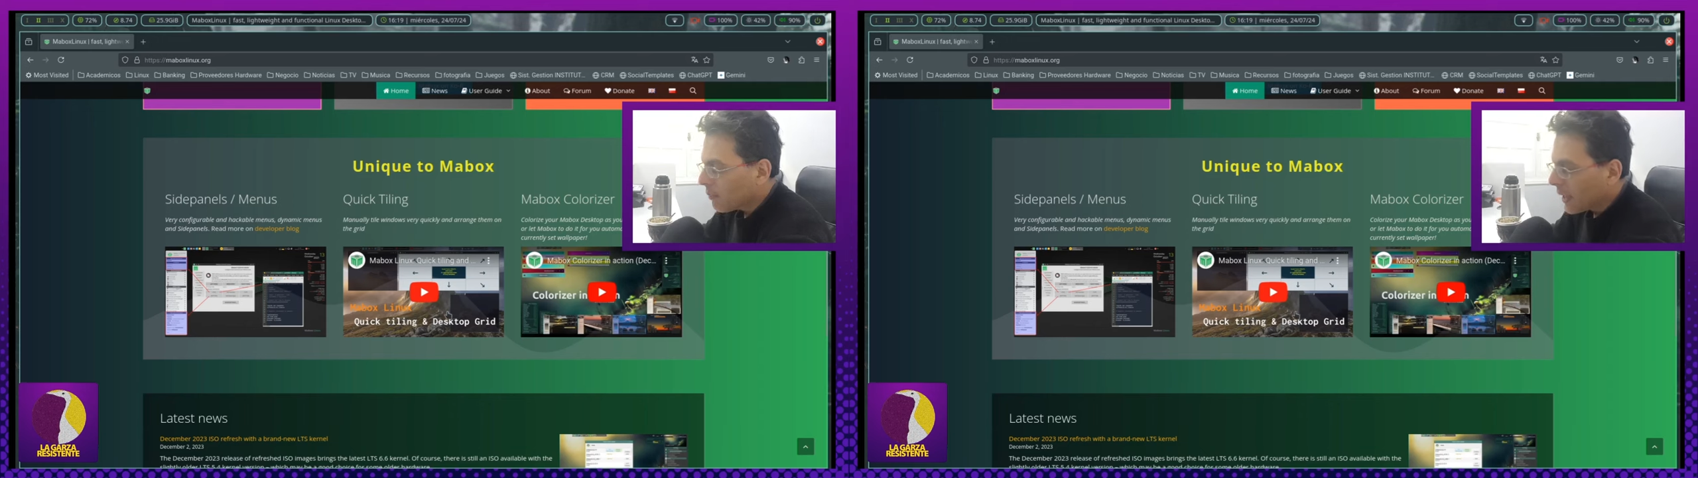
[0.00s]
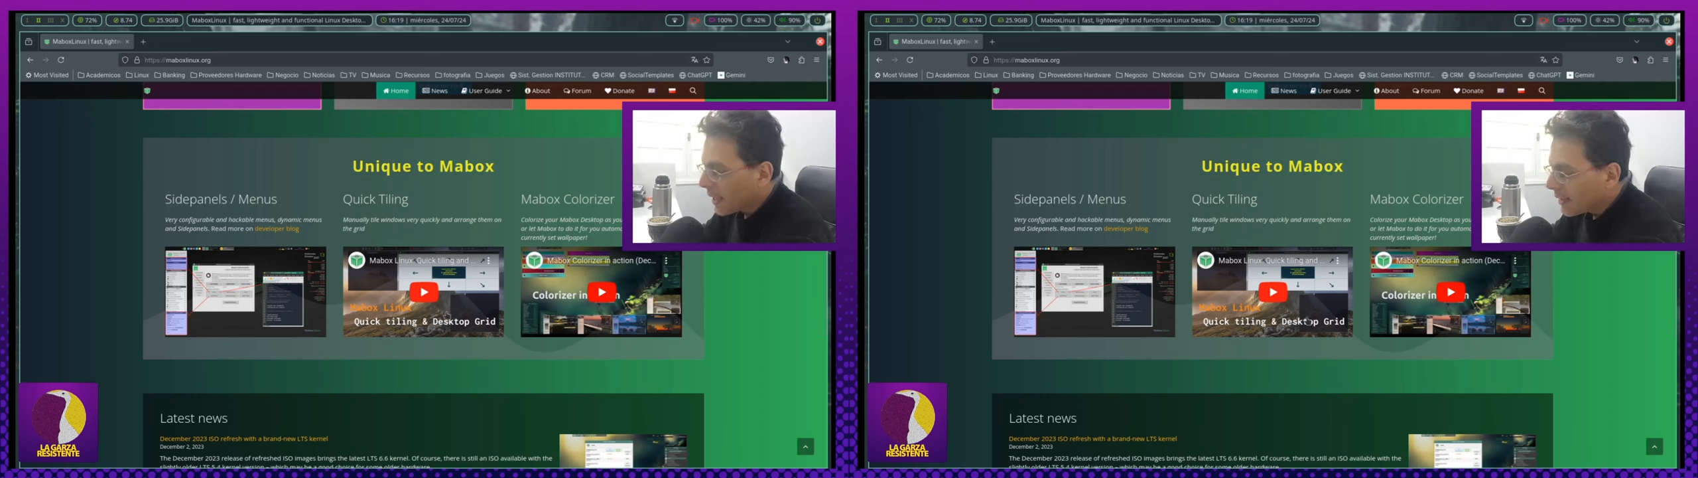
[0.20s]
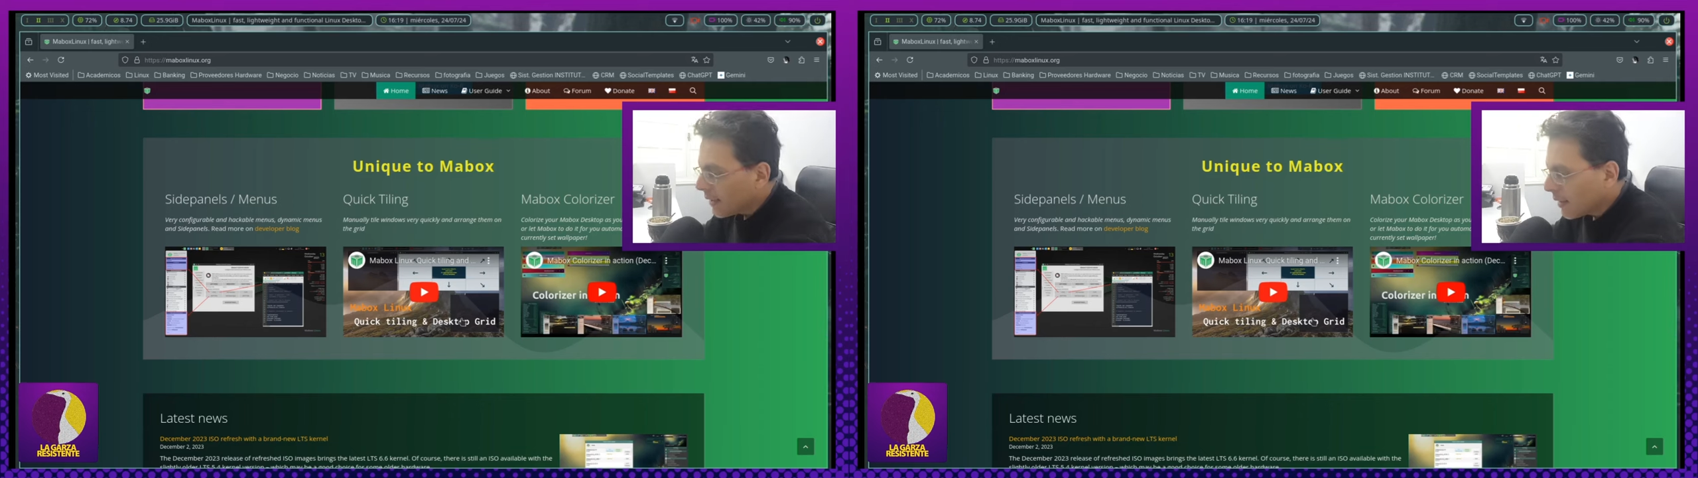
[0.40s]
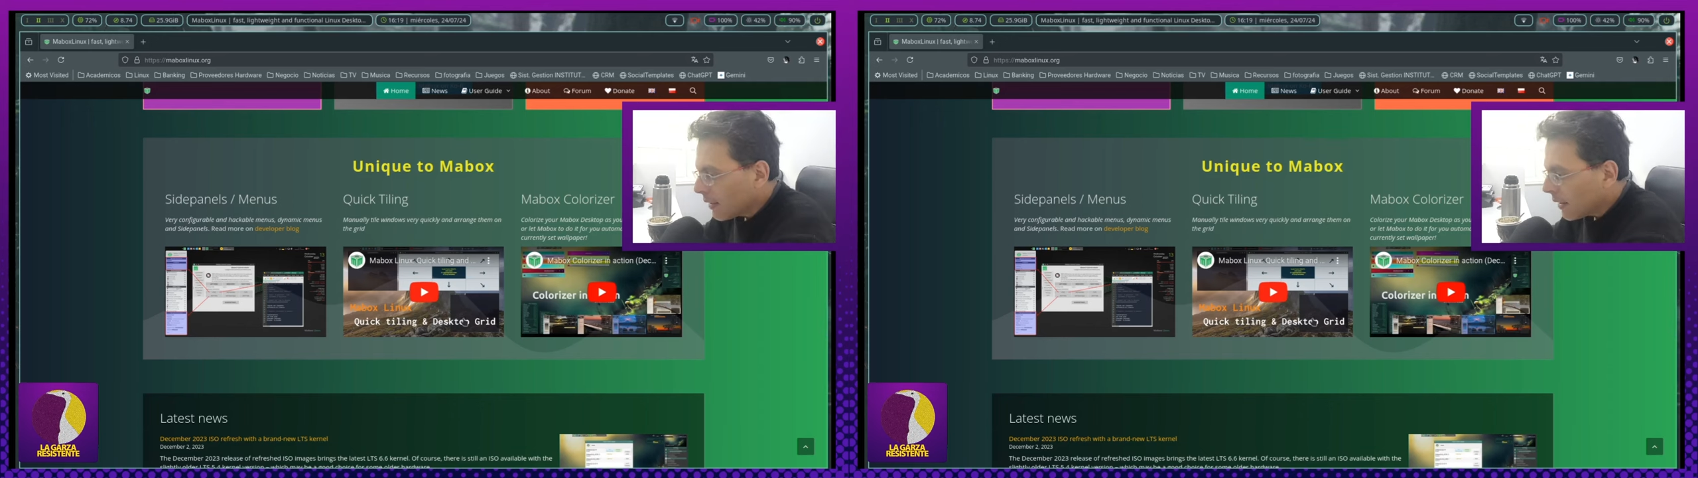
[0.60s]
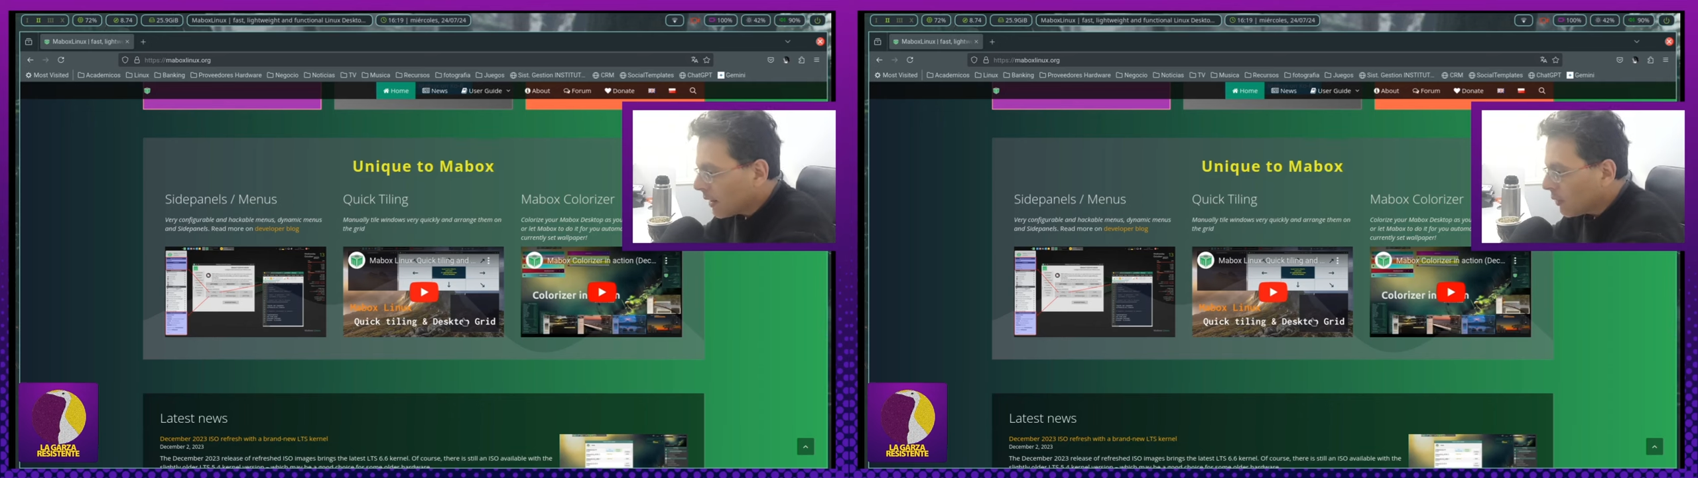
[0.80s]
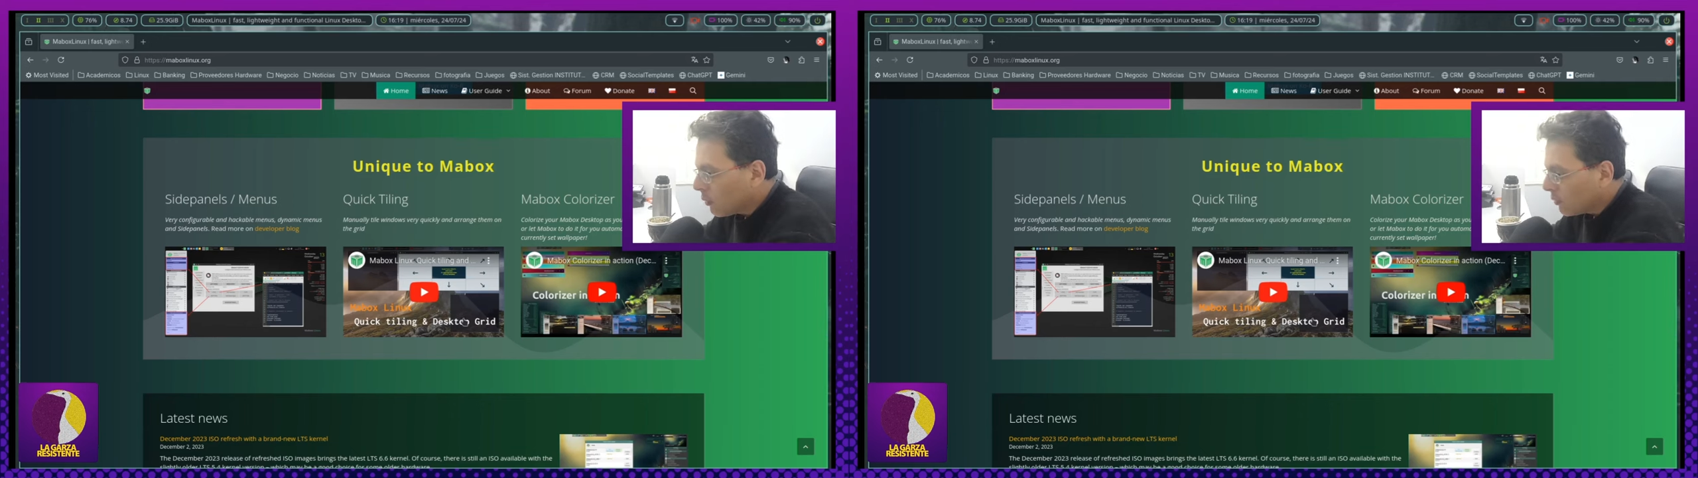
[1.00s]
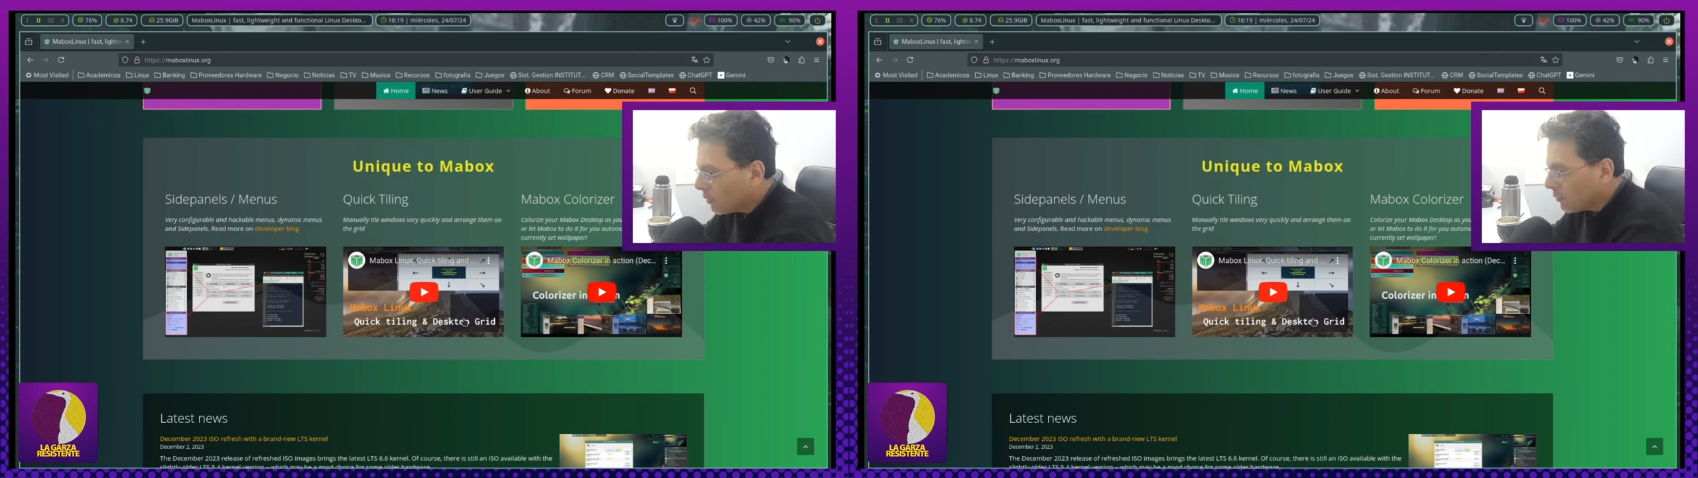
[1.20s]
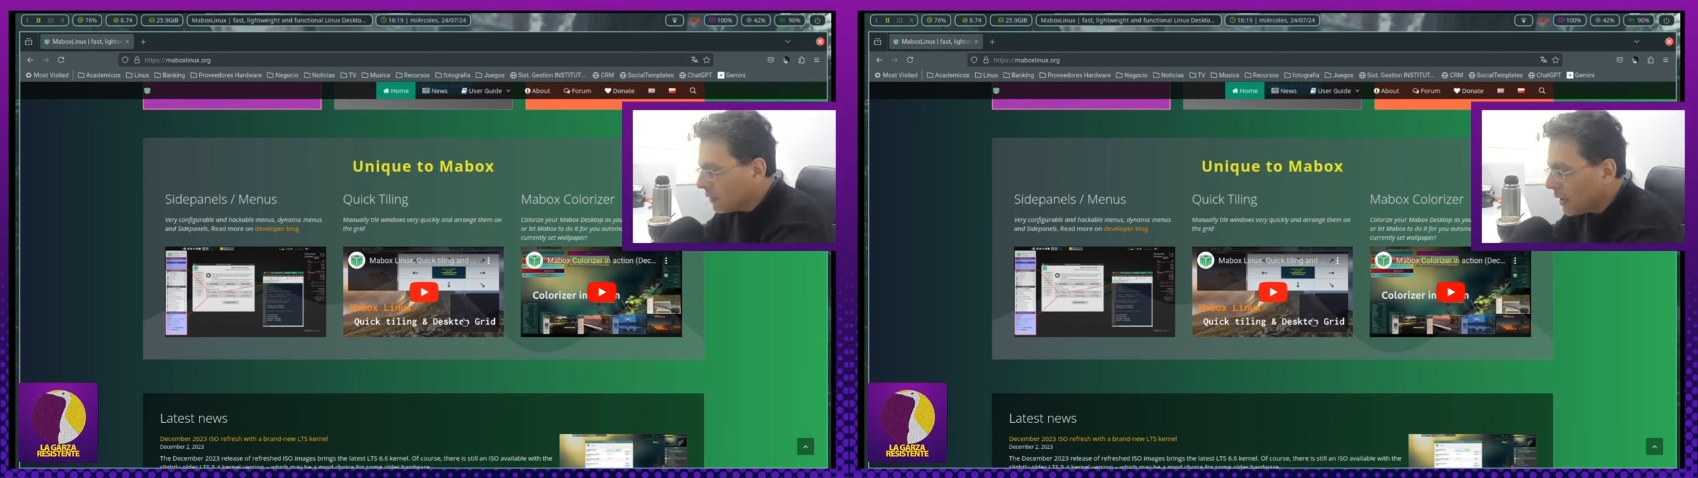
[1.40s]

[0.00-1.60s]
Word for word: para hacer eh, un